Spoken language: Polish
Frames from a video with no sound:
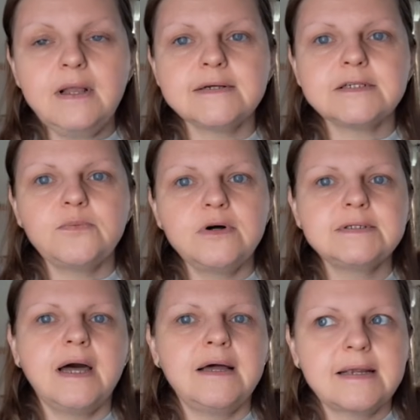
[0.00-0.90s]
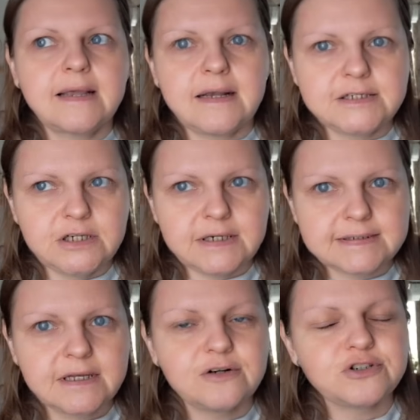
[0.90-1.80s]
sobota, ale na razie
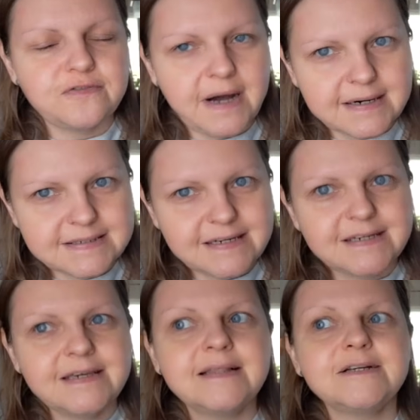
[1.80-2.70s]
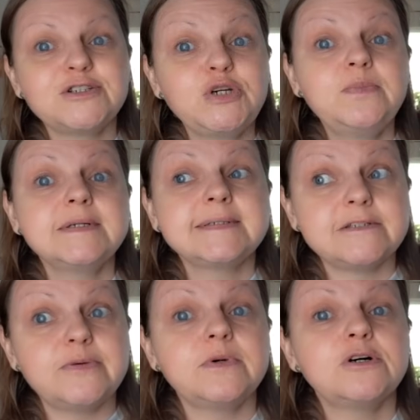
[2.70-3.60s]
jest czwartek i lecimy z
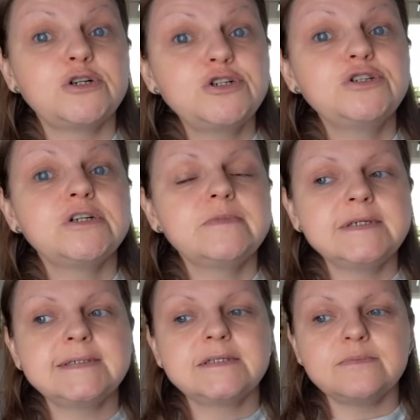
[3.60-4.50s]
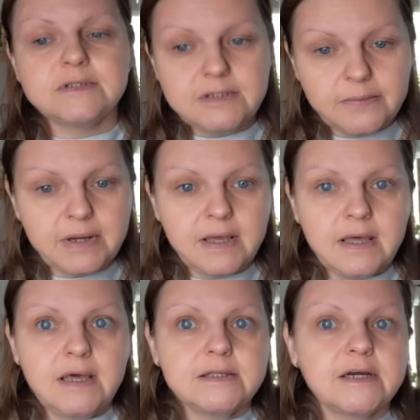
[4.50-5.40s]
tym życiem i z tym dniem.
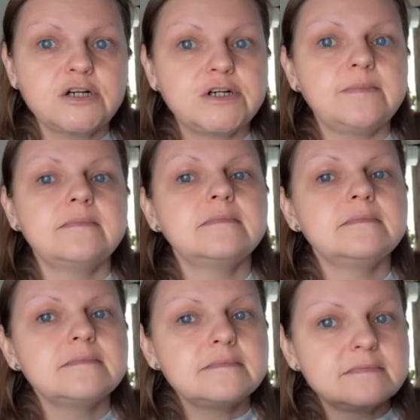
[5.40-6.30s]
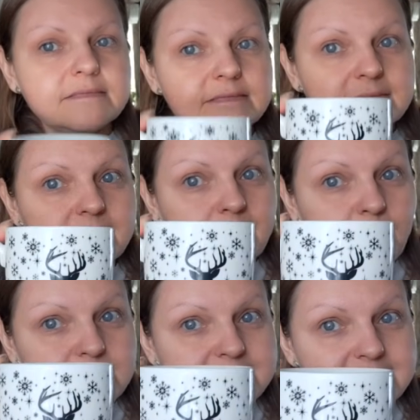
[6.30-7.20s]
Także
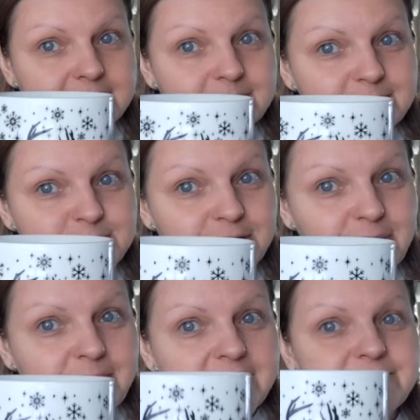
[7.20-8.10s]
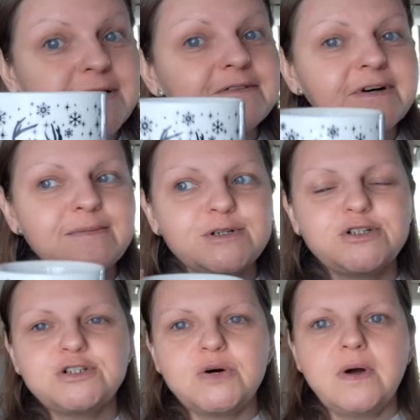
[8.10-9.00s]
mocy przerobowych Wam
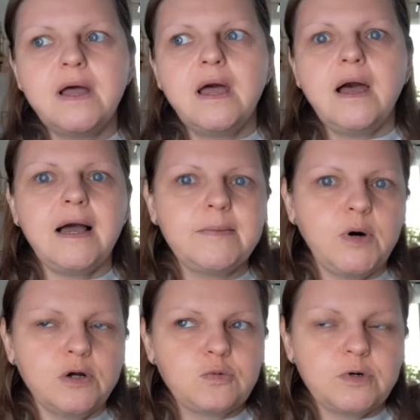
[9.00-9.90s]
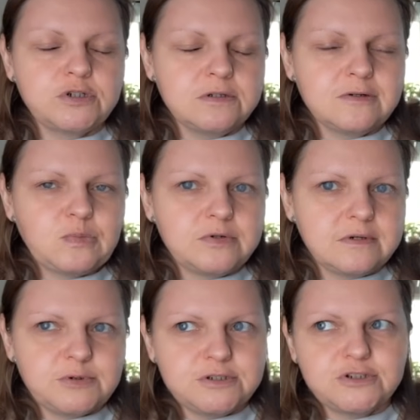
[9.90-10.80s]
życzę albo odpoczynku, bo
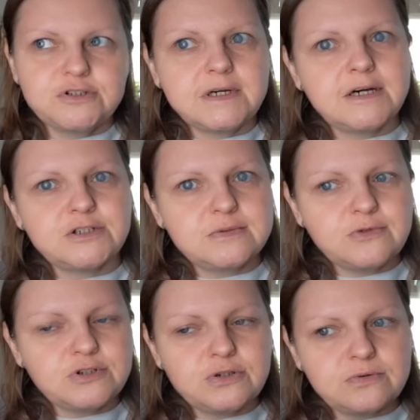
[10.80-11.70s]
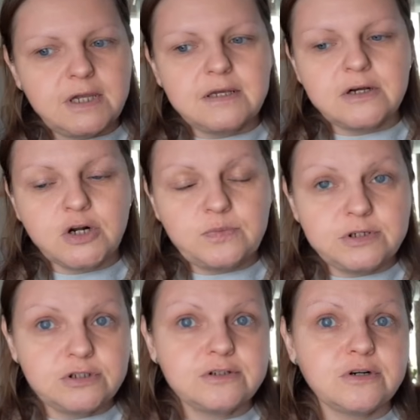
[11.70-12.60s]
to przecież nie każdy musi tutaj
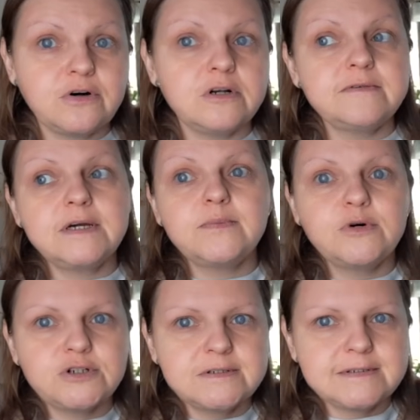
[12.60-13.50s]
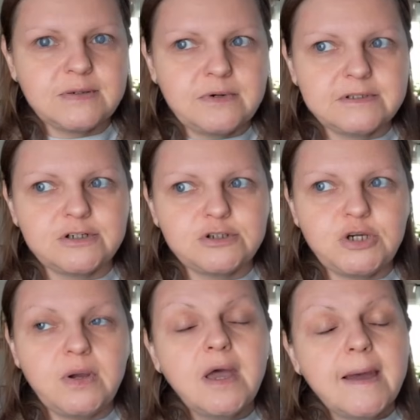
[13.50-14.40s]
robić cokolwiek. Możecie sobie też
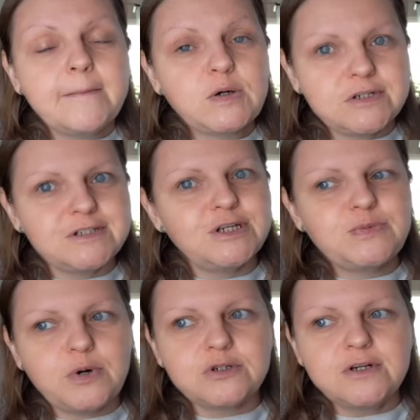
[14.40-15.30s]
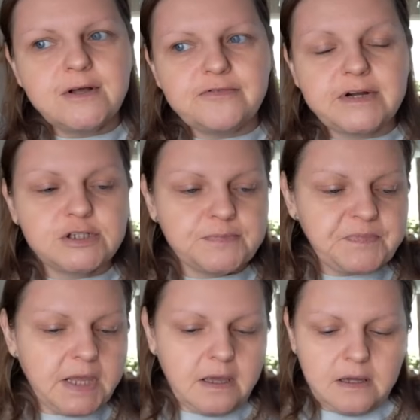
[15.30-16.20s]
i posiedzieć, poczylować.
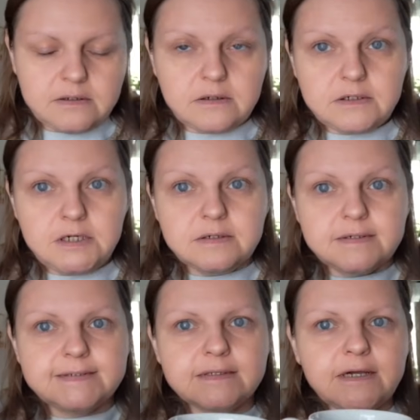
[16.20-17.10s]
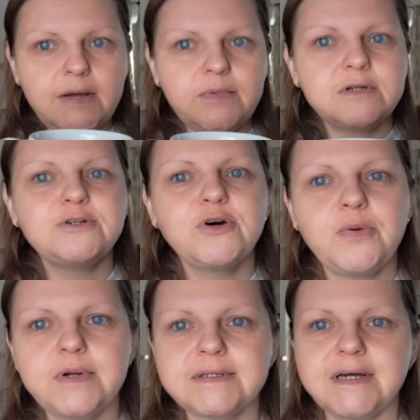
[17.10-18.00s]
No i znikam do
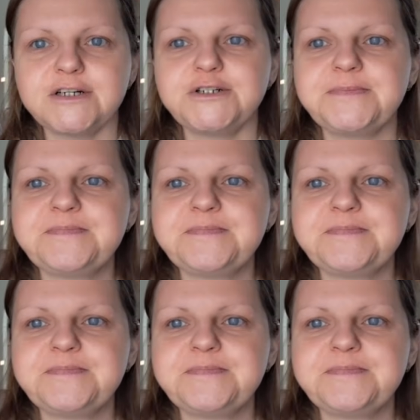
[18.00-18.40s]
komentarzy.